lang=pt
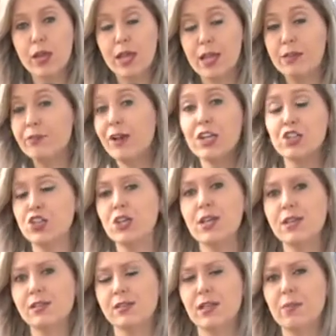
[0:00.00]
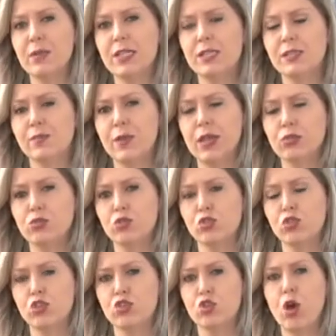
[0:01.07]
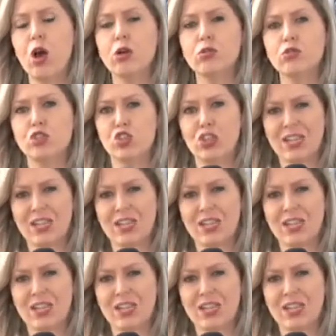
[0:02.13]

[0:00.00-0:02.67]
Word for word: invadia estabelecimentos de jogos de